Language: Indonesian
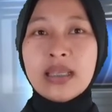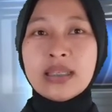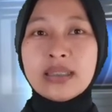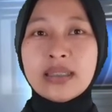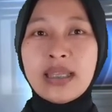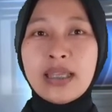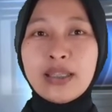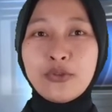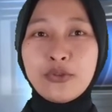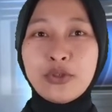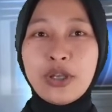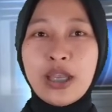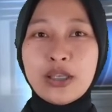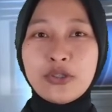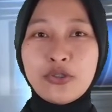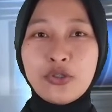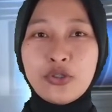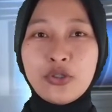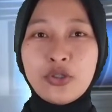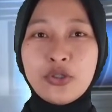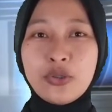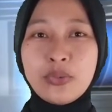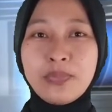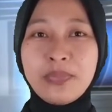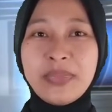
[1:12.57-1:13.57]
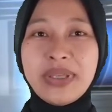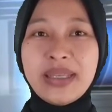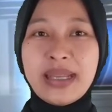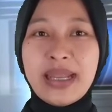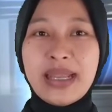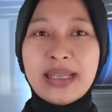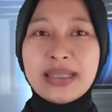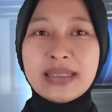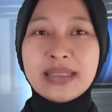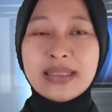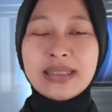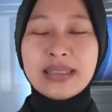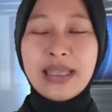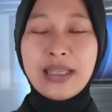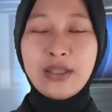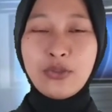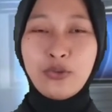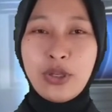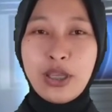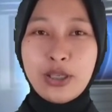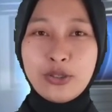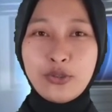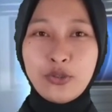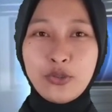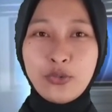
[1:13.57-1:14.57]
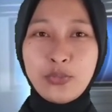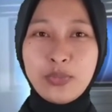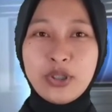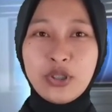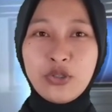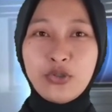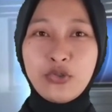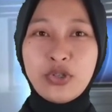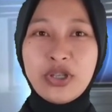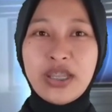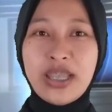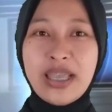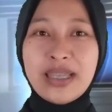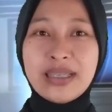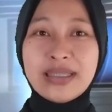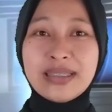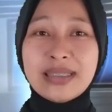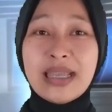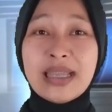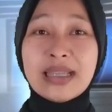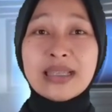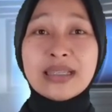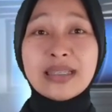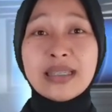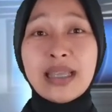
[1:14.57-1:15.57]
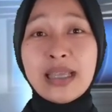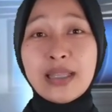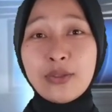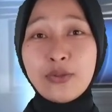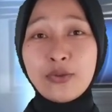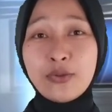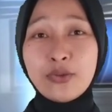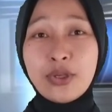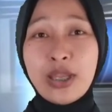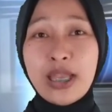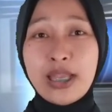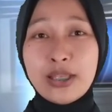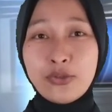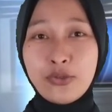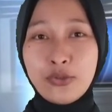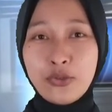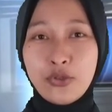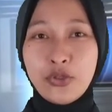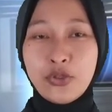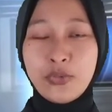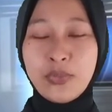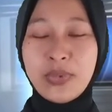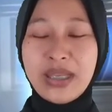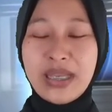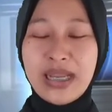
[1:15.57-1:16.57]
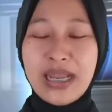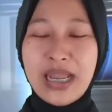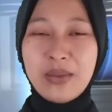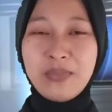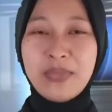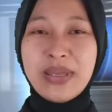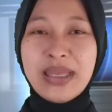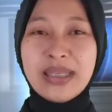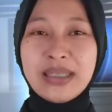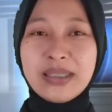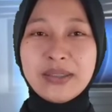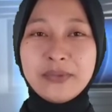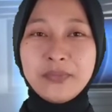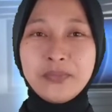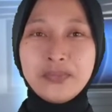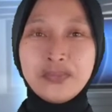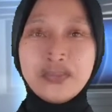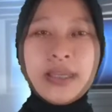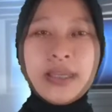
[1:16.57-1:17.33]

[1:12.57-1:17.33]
satu kasus miras, satu kasus pencurian, dan satu kasus penggelapan.